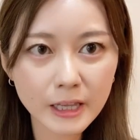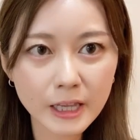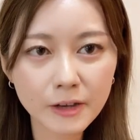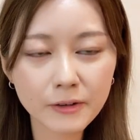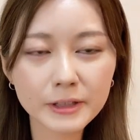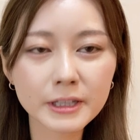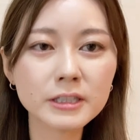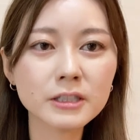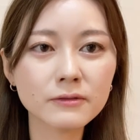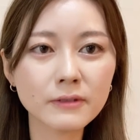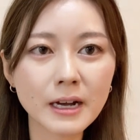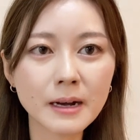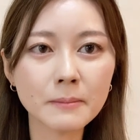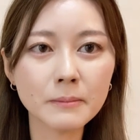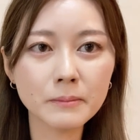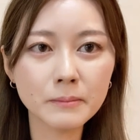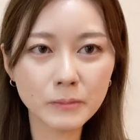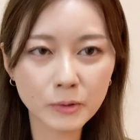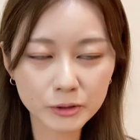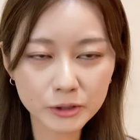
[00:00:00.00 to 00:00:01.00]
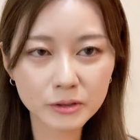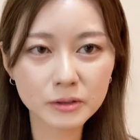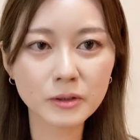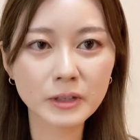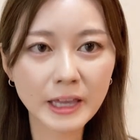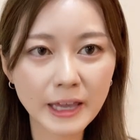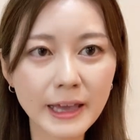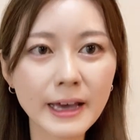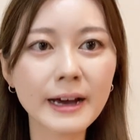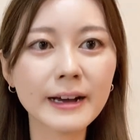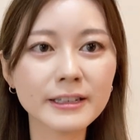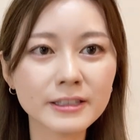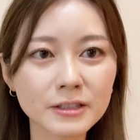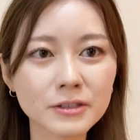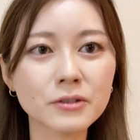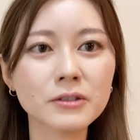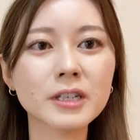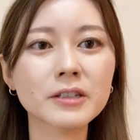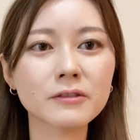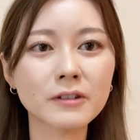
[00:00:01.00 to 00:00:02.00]
え私はもうちょっとケアが
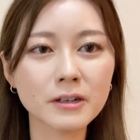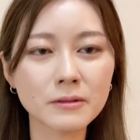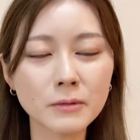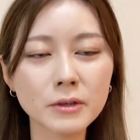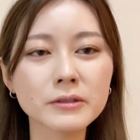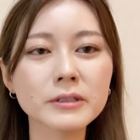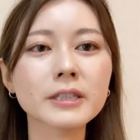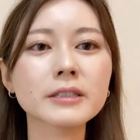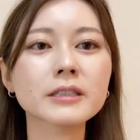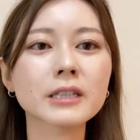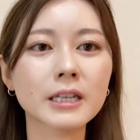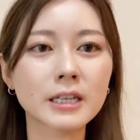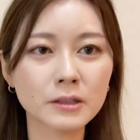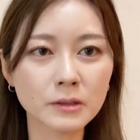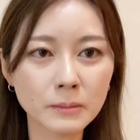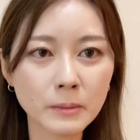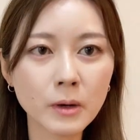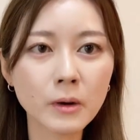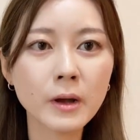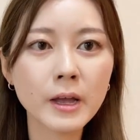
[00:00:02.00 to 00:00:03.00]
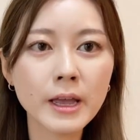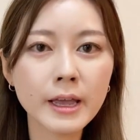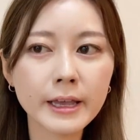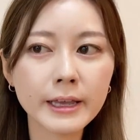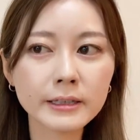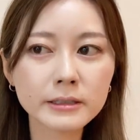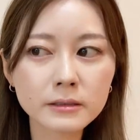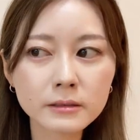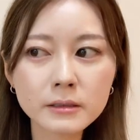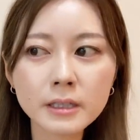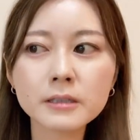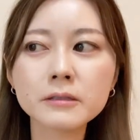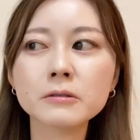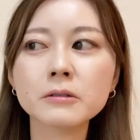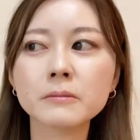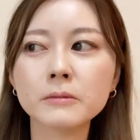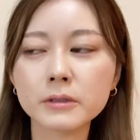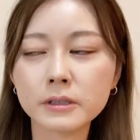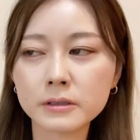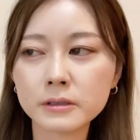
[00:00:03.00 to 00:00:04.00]
必要だとは思うんですけれども、え少なく
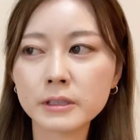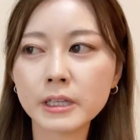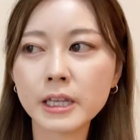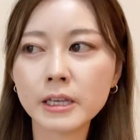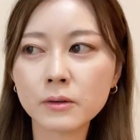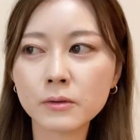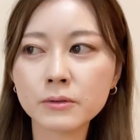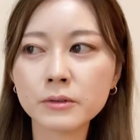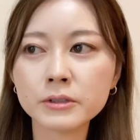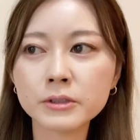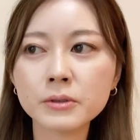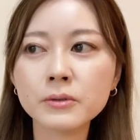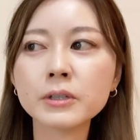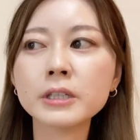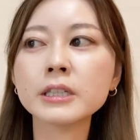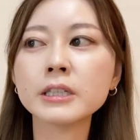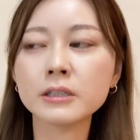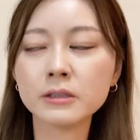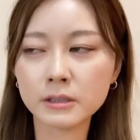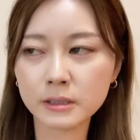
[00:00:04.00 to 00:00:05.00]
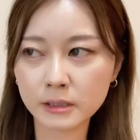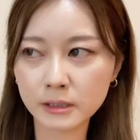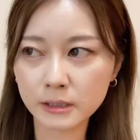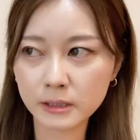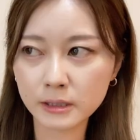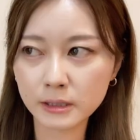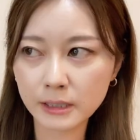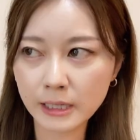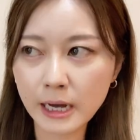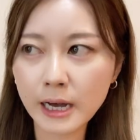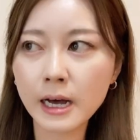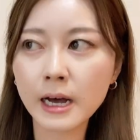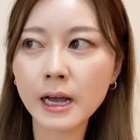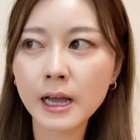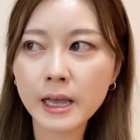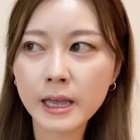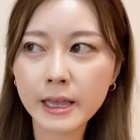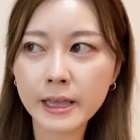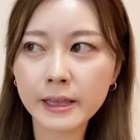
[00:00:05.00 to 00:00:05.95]
ともですね、この商品が、